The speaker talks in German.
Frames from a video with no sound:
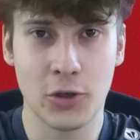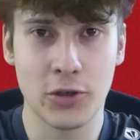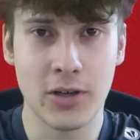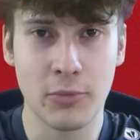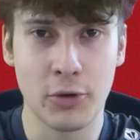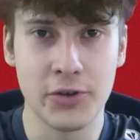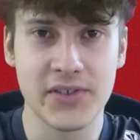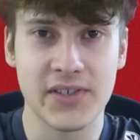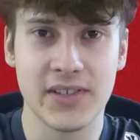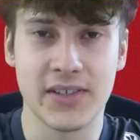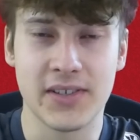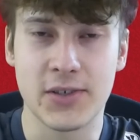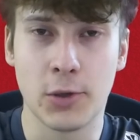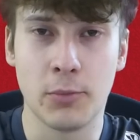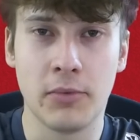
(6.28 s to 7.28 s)

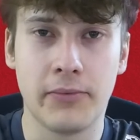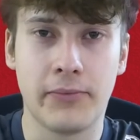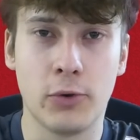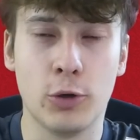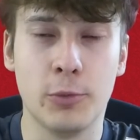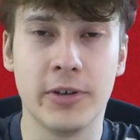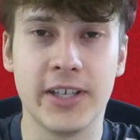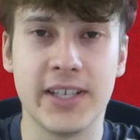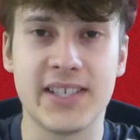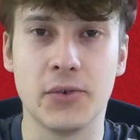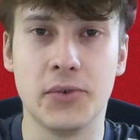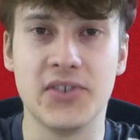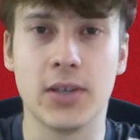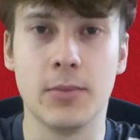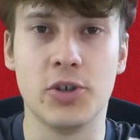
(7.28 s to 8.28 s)
119 zum Vorbericht zu
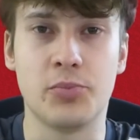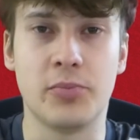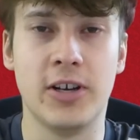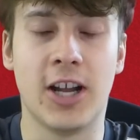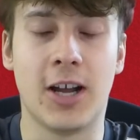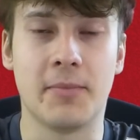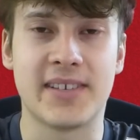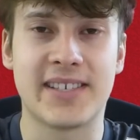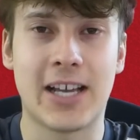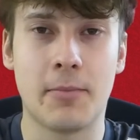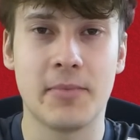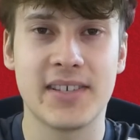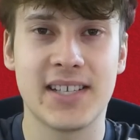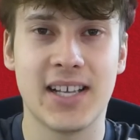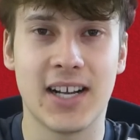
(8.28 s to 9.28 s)
unserem Spiel am
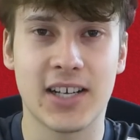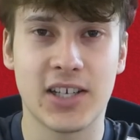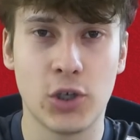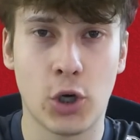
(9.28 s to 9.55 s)
Samstag.